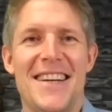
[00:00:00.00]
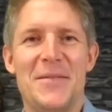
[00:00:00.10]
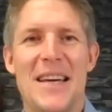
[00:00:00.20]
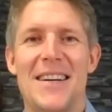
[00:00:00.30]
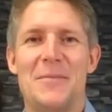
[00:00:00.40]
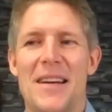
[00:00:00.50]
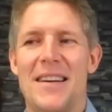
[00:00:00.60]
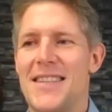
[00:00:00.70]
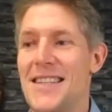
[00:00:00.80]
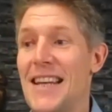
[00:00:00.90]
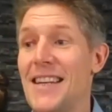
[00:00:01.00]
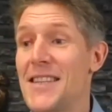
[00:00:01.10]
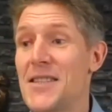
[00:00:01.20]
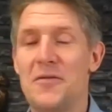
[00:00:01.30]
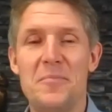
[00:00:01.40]
Ja, tatsächlich sind
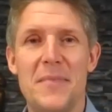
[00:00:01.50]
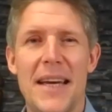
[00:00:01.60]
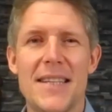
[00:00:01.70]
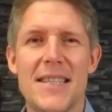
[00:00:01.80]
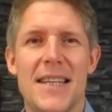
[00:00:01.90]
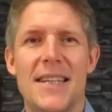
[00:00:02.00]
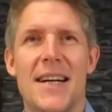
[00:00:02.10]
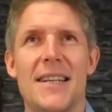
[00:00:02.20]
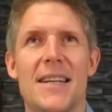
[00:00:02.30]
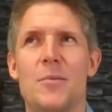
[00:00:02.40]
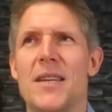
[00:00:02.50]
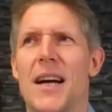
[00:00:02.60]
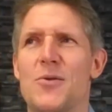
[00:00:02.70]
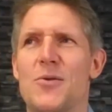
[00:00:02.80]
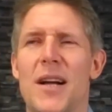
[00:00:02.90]
es auf dem eriksen kanal glaube ich,
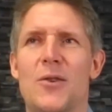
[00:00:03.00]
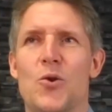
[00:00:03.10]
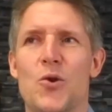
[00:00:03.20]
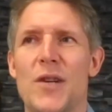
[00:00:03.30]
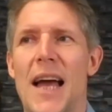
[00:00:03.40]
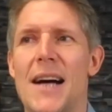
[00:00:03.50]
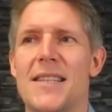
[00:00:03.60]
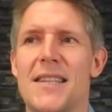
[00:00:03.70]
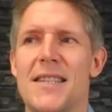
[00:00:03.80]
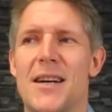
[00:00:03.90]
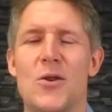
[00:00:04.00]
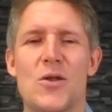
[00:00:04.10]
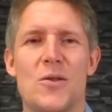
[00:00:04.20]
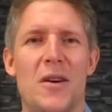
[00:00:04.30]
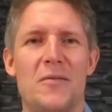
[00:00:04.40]
aktuell rund
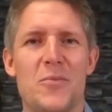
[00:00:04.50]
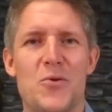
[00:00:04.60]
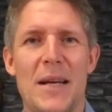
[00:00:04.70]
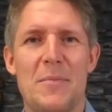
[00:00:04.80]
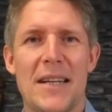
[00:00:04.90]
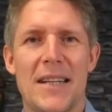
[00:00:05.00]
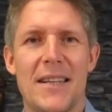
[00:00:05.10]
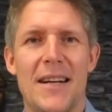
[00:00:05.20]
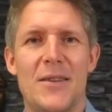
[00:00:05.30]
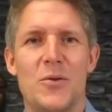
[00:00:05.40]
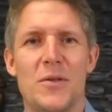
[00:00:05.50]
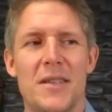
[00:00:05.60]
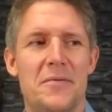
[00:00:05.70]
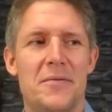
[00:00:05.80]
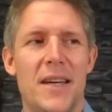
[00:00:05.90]
118.000 und auf dem Trailermacher-Kanal
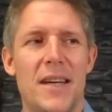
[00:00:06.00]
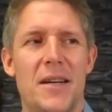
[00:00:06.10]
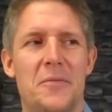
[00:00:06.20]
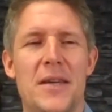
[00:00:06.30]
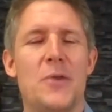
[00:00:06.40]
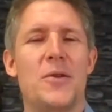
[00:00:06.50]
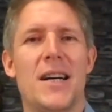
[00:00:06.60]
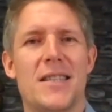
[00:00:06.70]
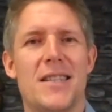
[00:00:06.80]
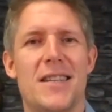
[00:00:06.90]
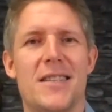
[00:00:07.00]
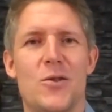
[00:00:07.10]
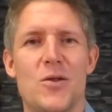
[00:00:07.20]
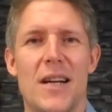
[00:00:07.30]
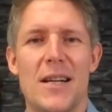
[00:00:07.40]
ungefähr
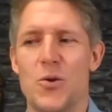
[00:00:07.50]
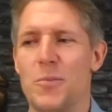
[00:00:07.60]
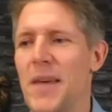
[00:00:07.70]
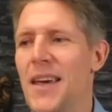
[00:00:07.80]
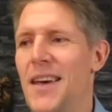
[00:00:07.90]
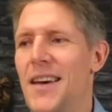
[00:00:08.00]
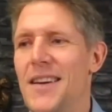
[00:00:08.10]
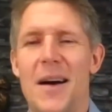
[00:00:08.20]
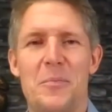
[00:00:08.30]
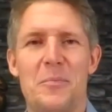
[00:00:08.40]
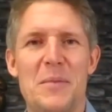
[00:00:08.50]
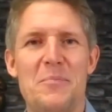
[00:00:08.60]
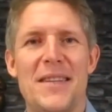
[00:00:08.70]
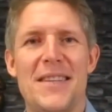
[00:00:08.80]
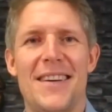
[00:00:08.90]
84.000. Also ja, bin
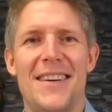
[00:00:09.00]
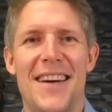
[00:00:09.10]
mit der